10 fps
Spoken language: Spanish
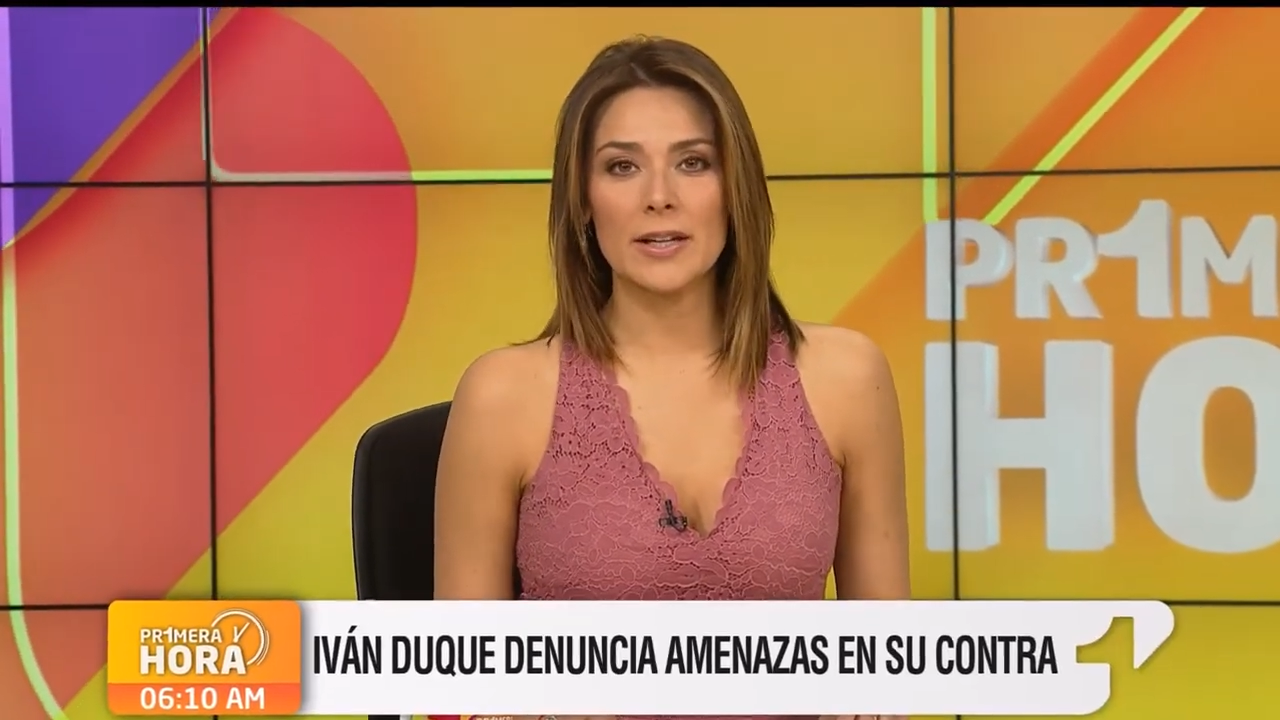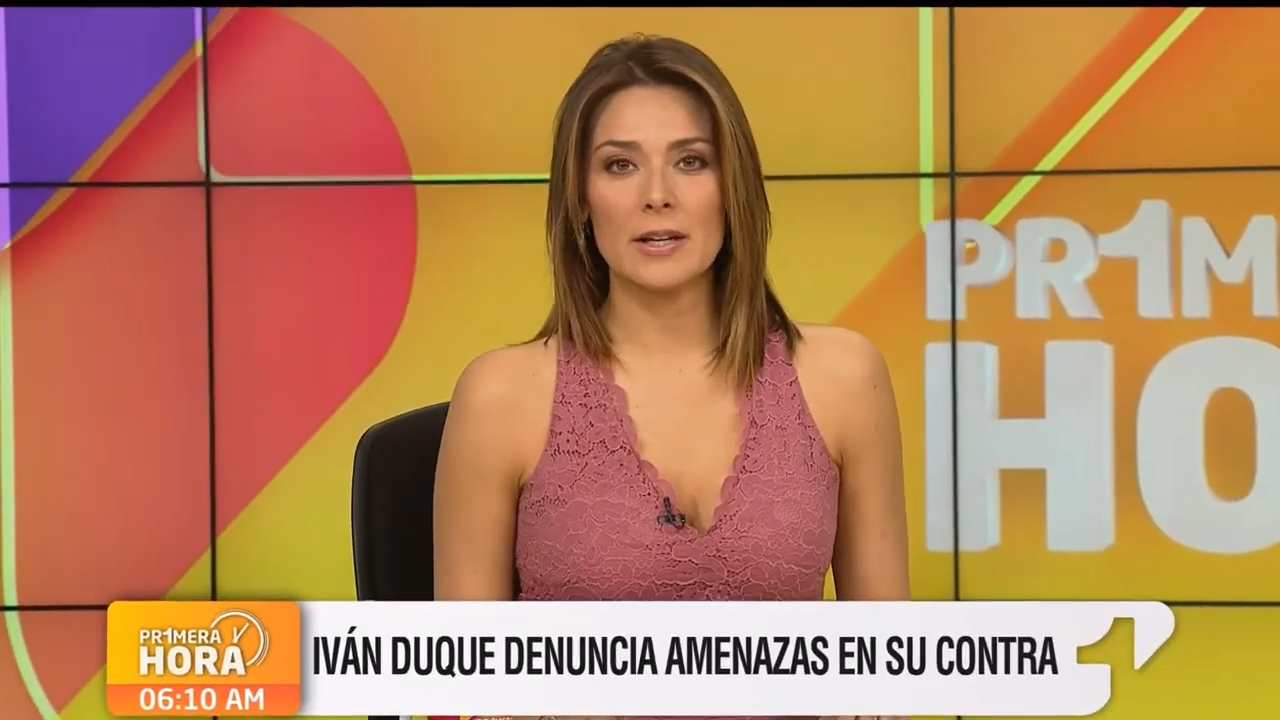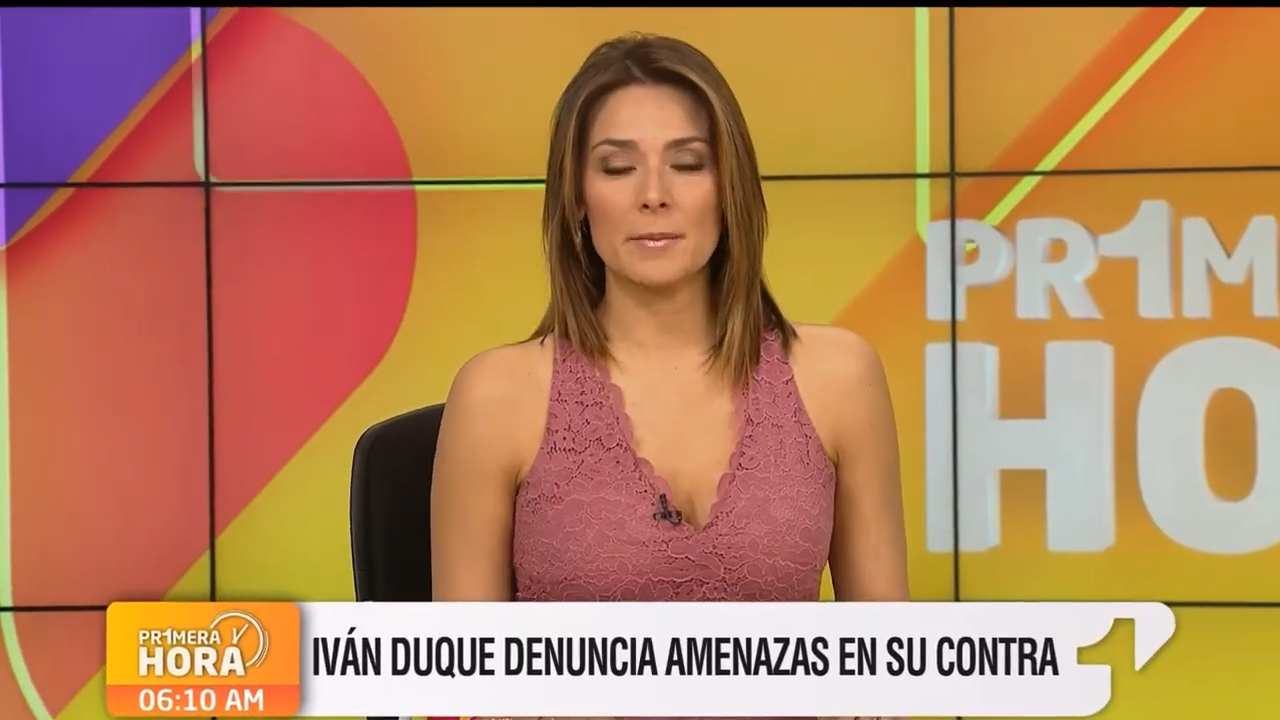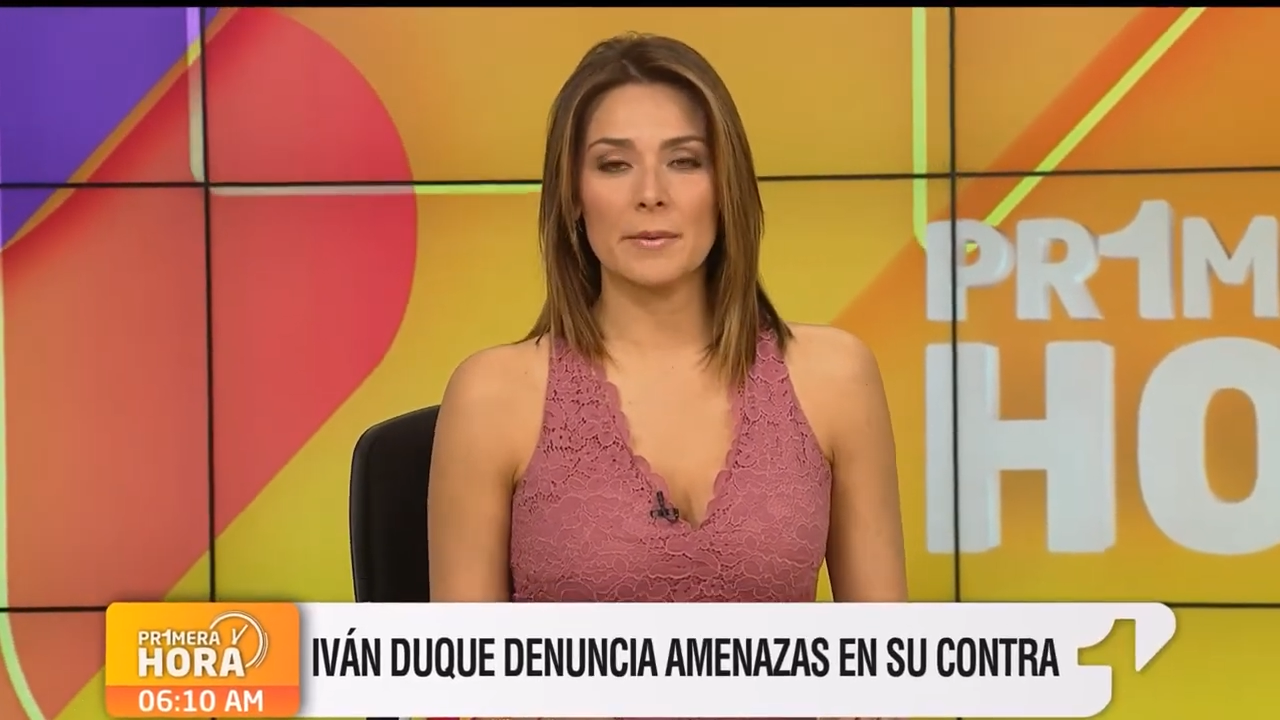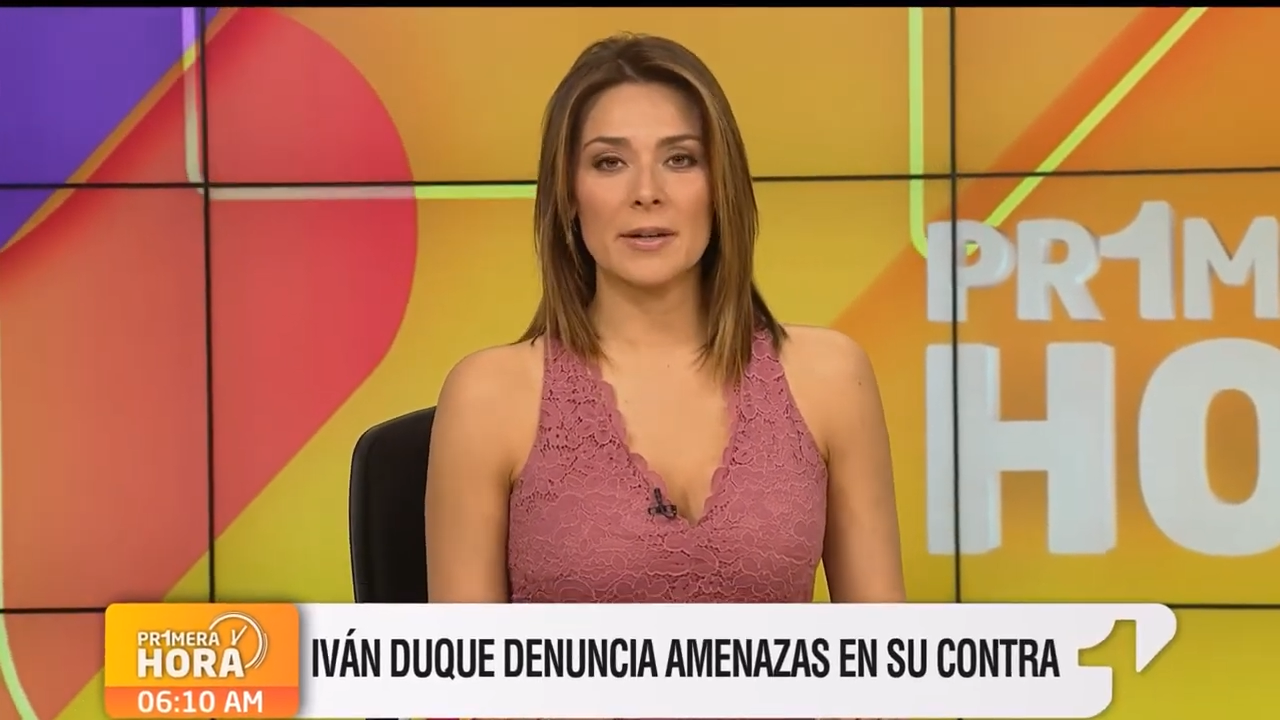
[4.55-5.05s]
y
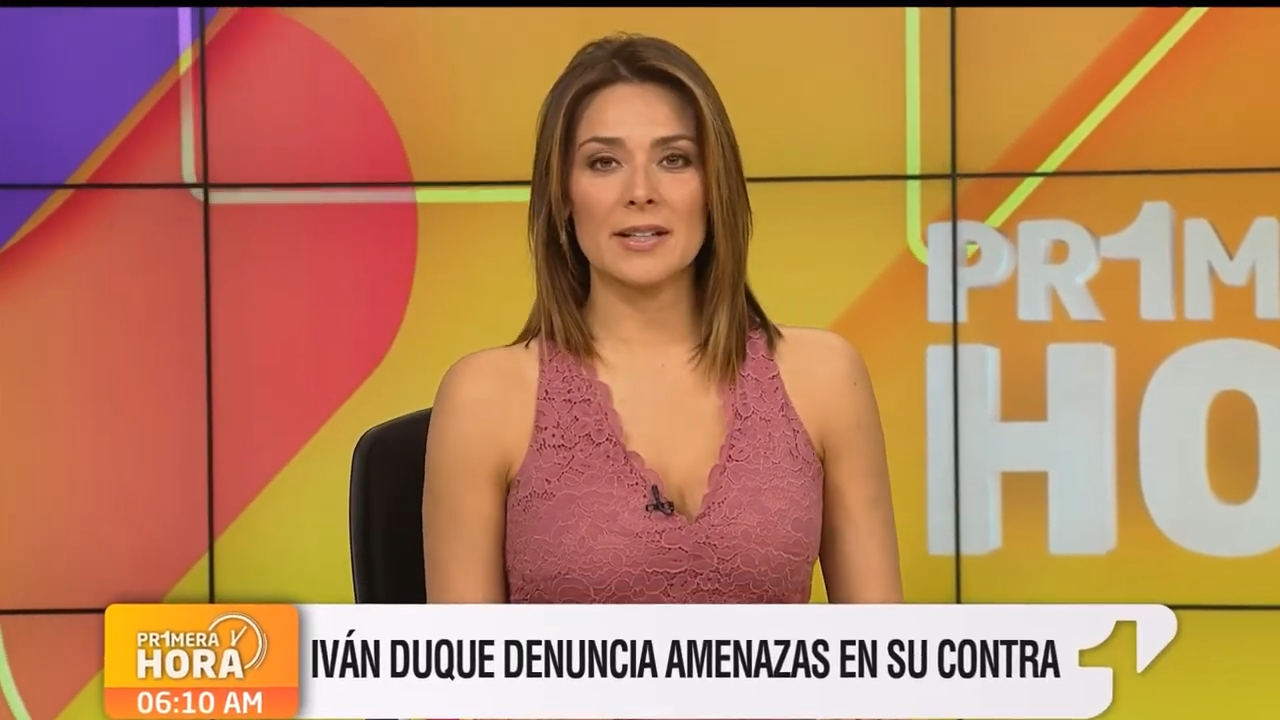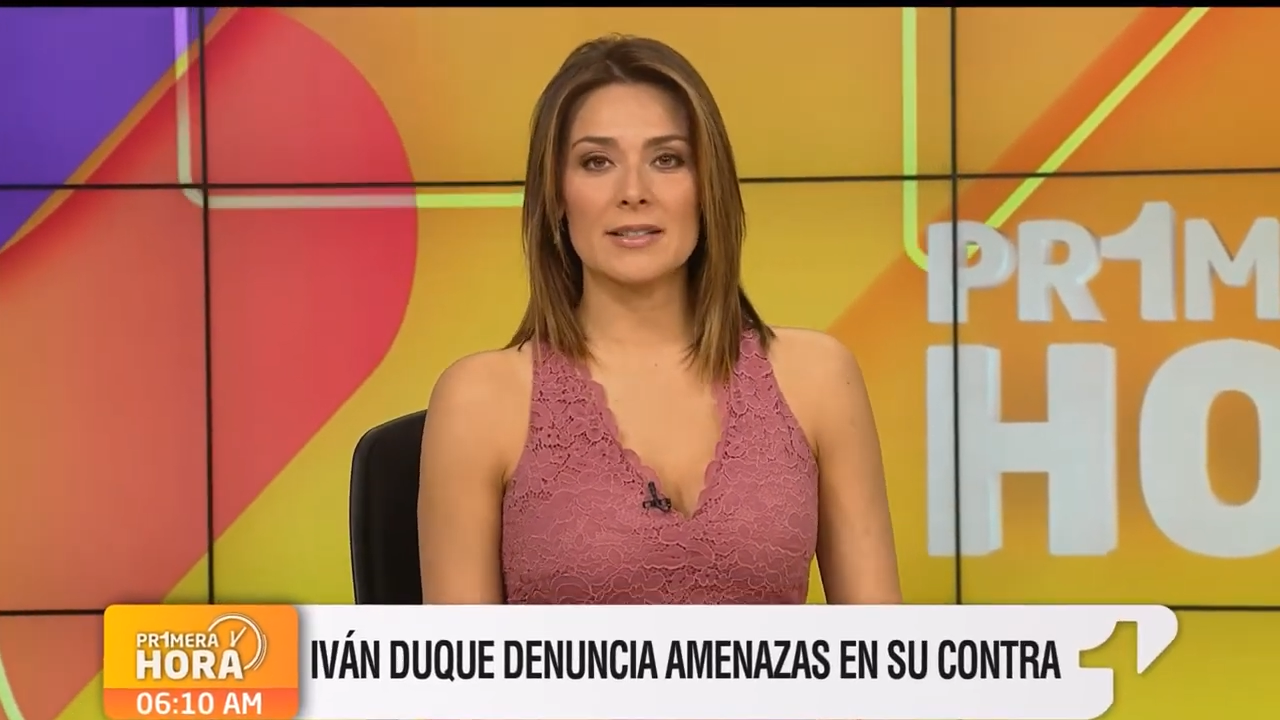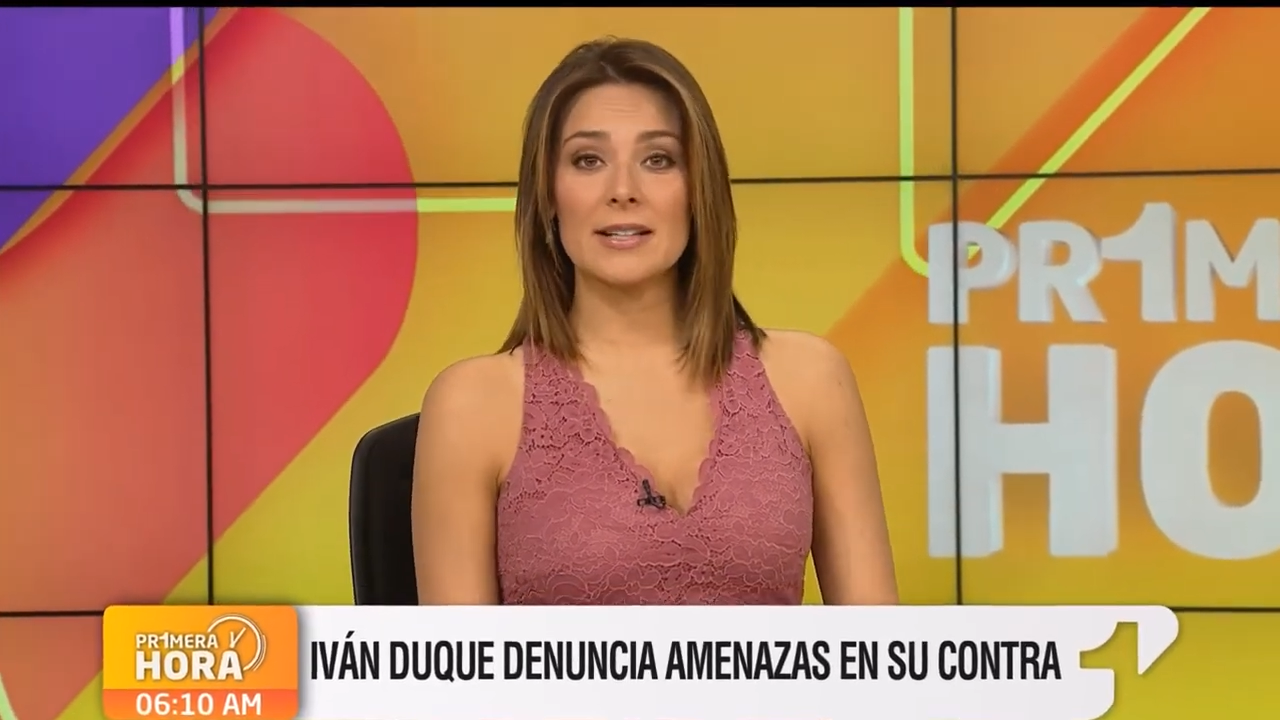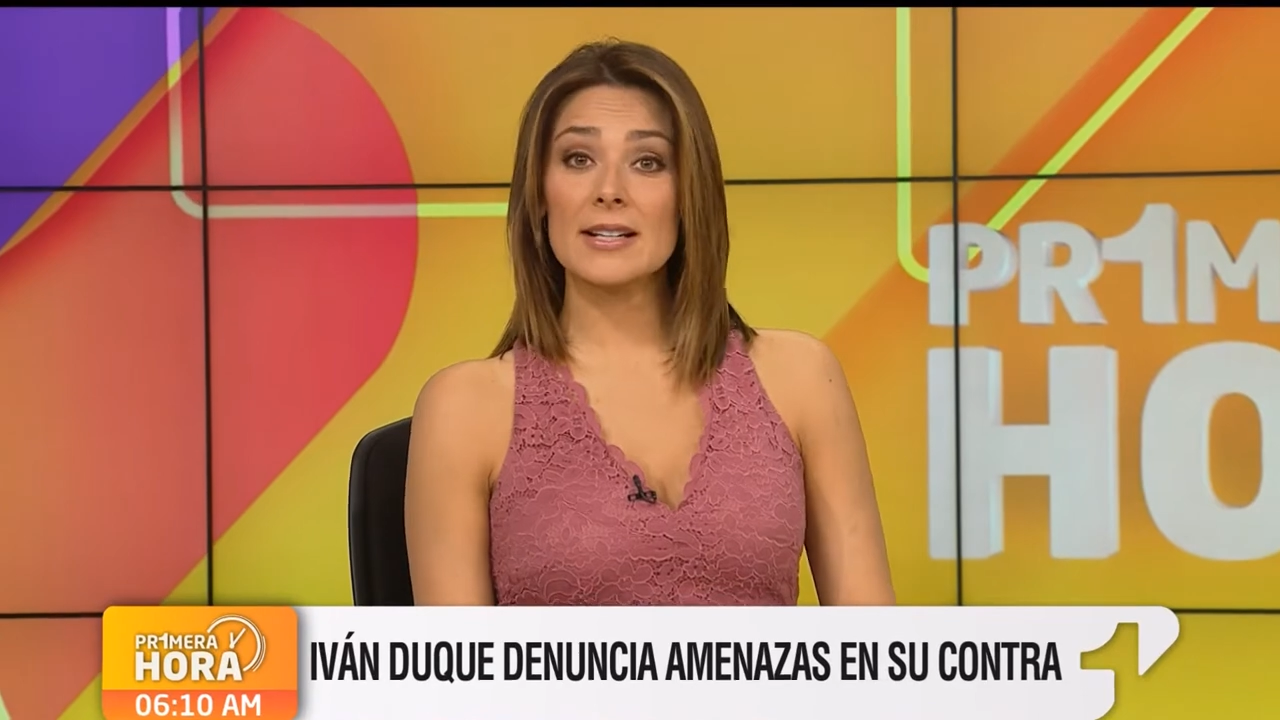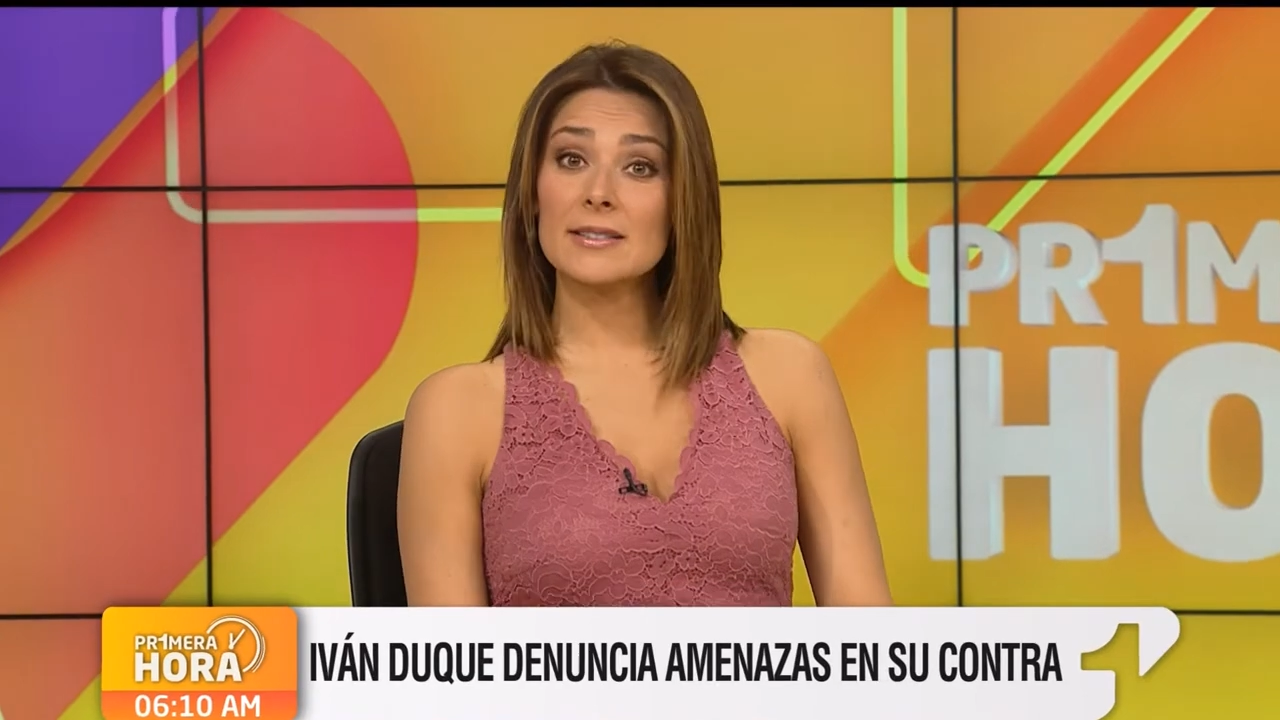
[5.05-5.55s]
Germán
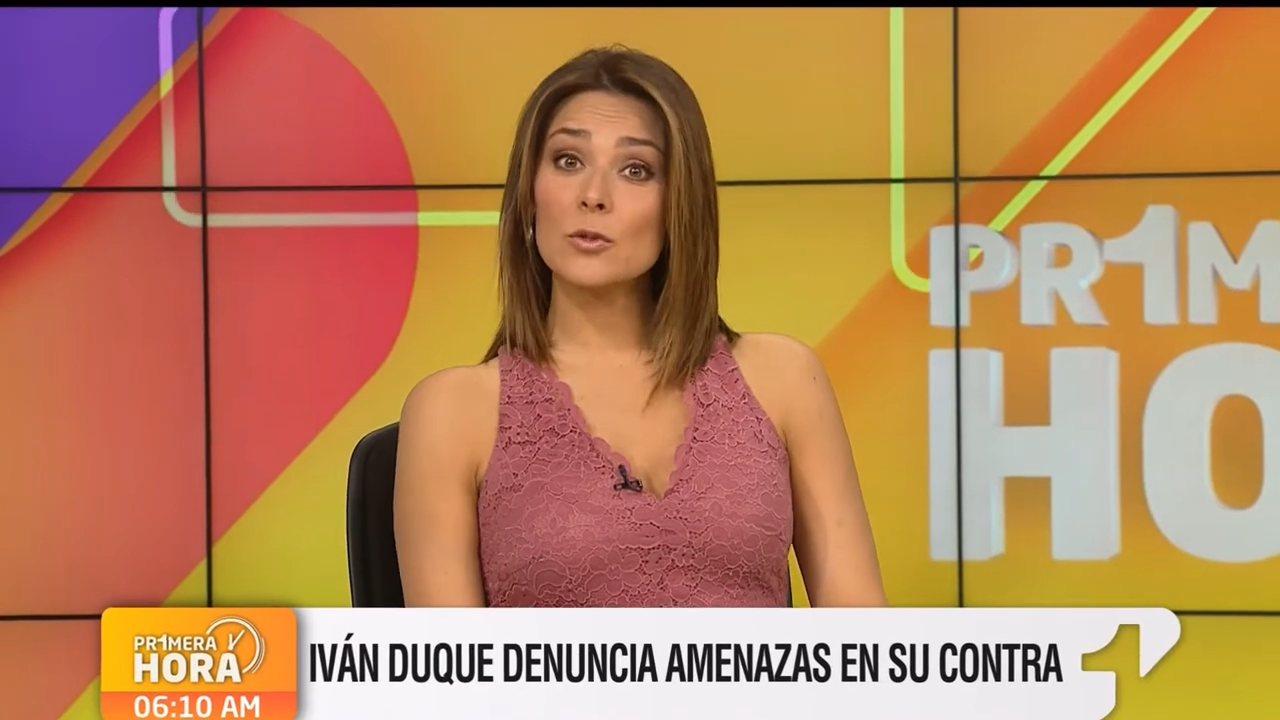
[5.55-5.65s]
Vargas Lleras